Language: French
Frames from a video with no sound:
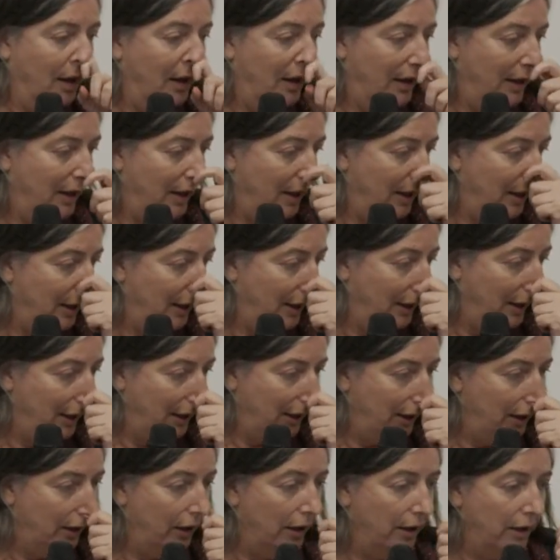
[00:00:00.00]

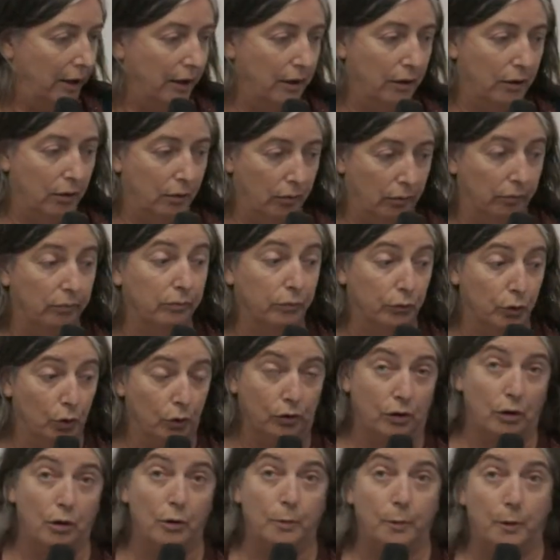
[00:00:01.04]
Et
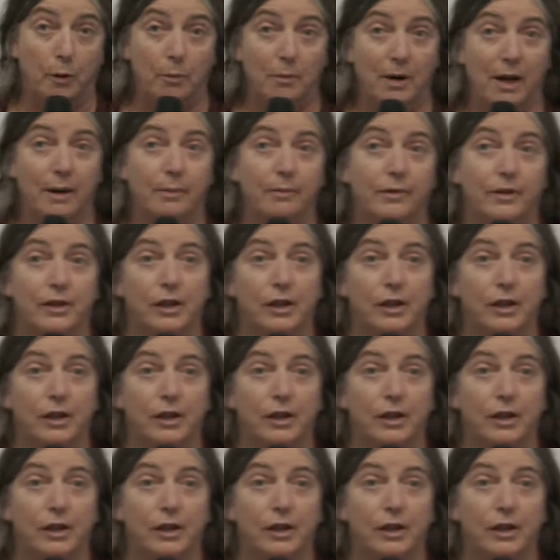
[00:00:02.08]
donc le problème,